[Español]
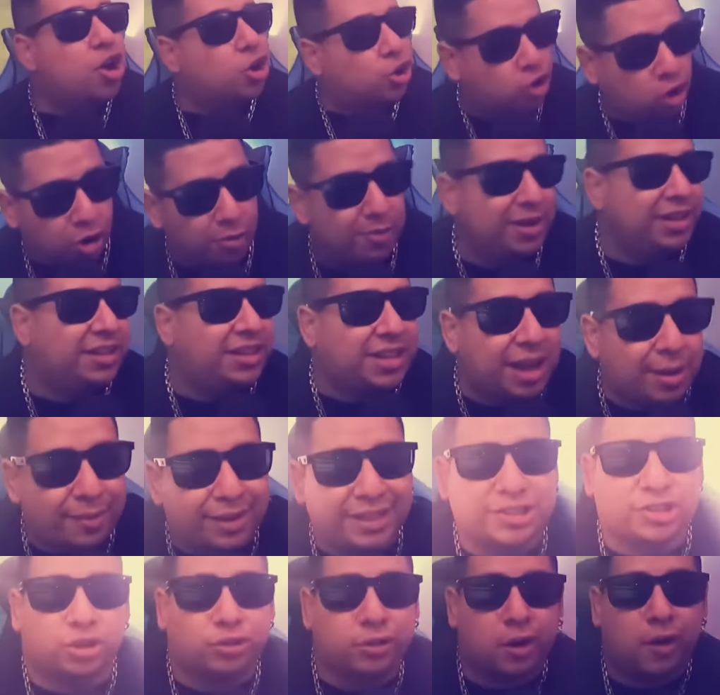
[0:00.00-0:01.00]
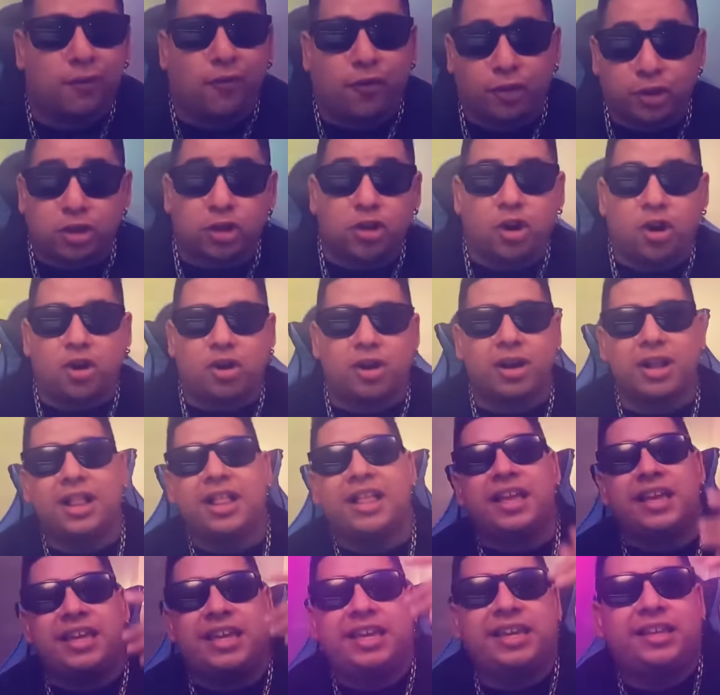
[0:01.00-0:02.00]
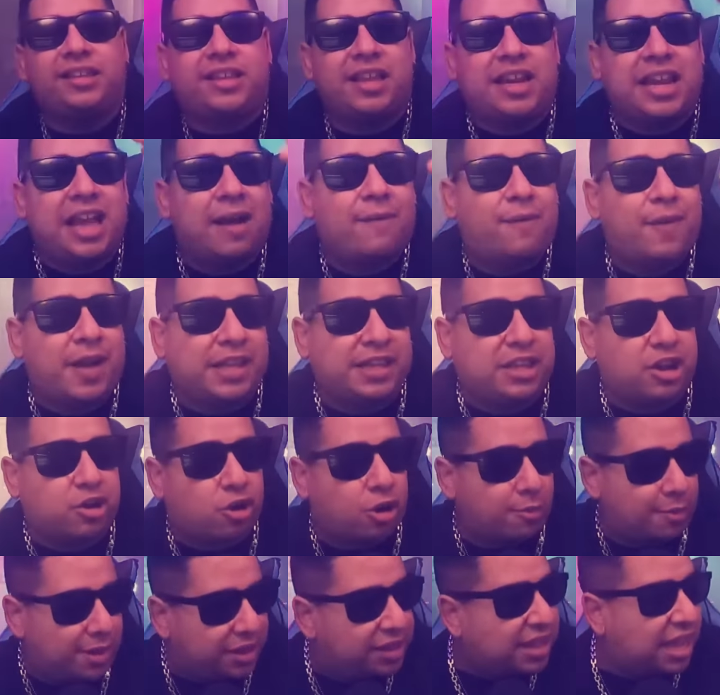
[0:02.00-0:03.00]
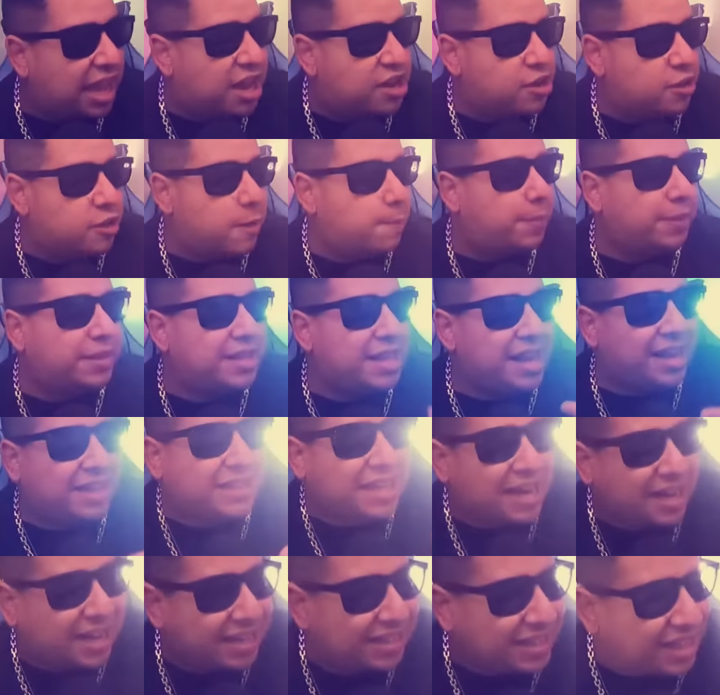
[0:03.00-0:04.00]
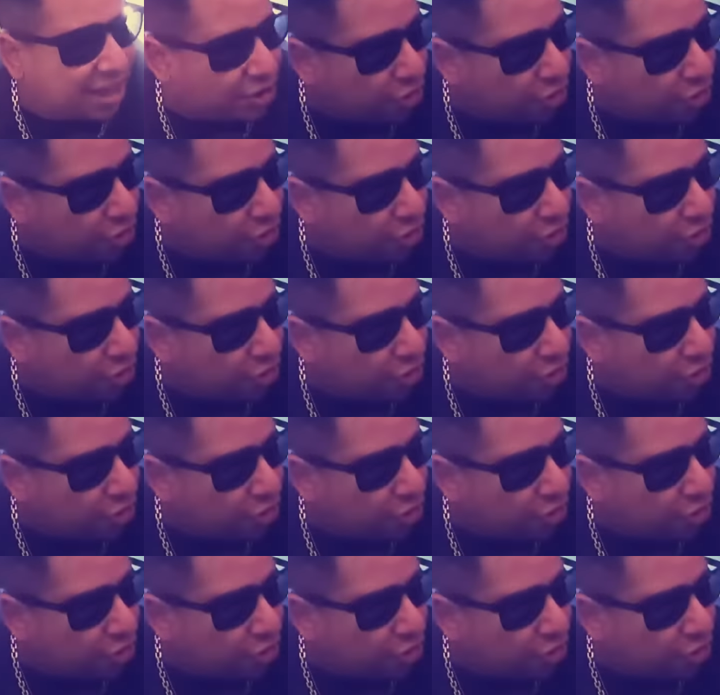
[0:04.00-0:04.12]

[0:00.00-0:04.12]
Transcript: comentabas otro fotolog y tenías 20 comentarios. Después tenías la tarjeta